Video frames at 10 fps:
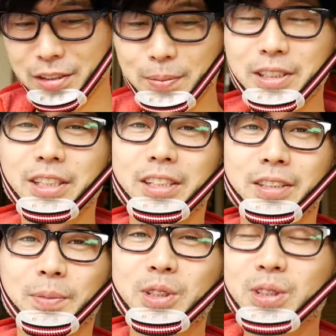「すいません」っ
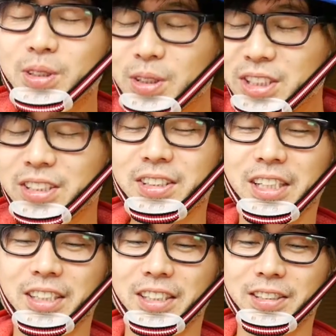てもうすごい静
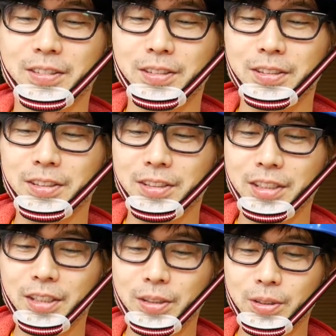かだったんです
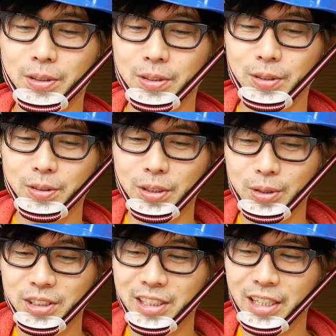で奥で
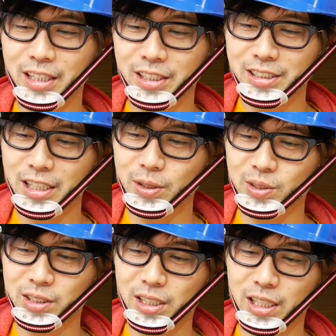おじさんがね作
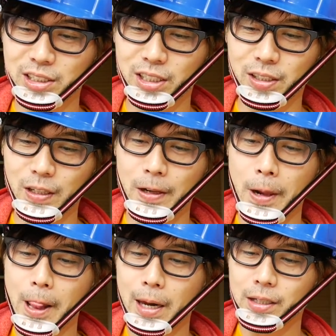業してらっしゃって
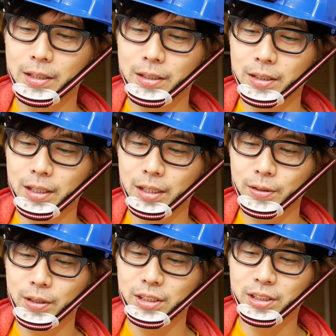あ
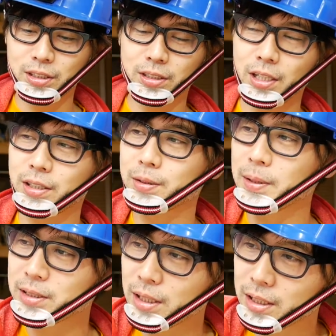のレジ行って「すみ
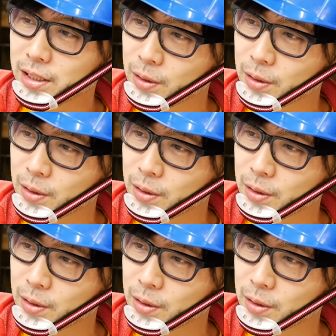ません」って